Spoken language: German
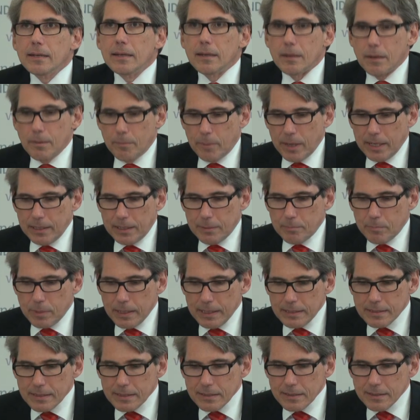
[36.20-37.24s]
äh, bei den
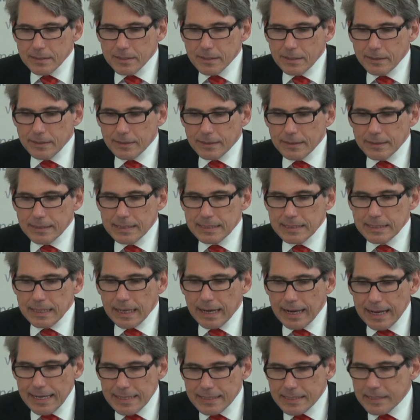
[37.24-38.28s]
Plätzen sind es
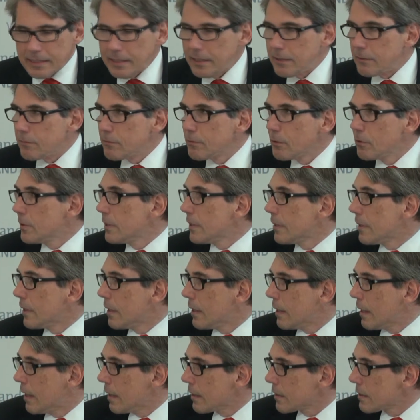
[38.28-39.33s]
13 von den
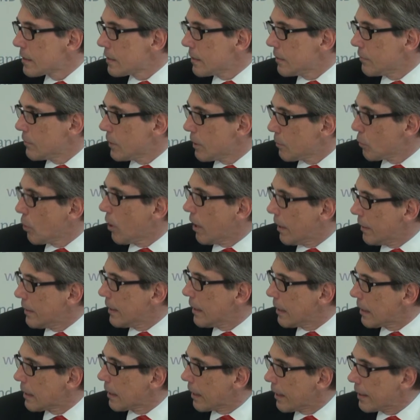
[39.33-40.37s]
18. Wir haben noch
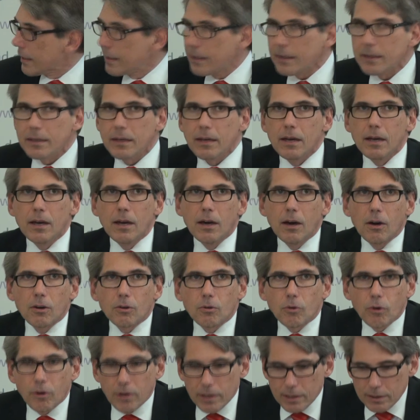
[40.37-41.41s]
einige kleinere
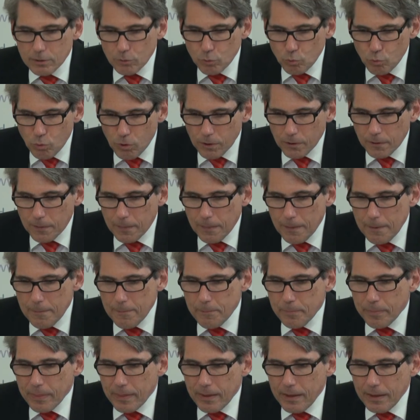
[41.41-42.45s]
Korrekturen
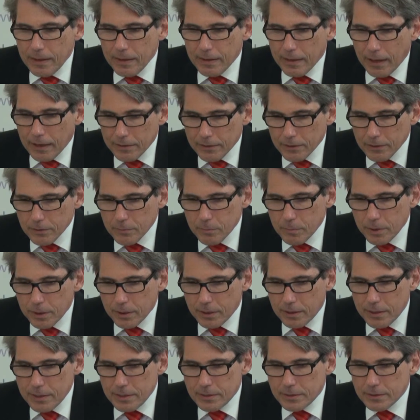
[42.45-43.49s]
in anderen
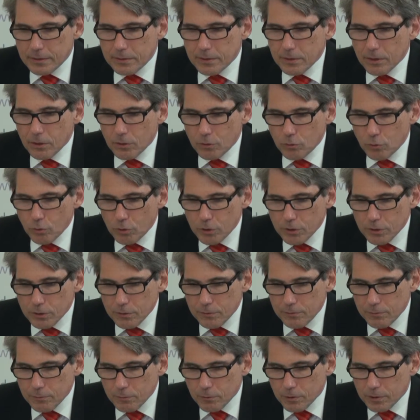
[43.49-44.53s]
Bereichen
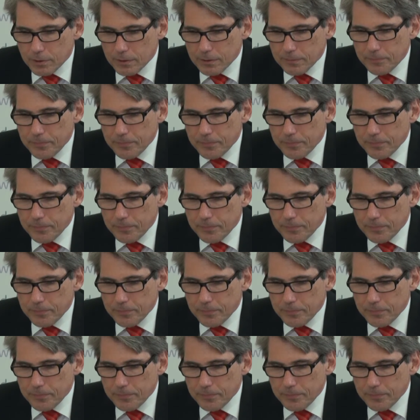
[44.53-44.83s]
durchgeführt.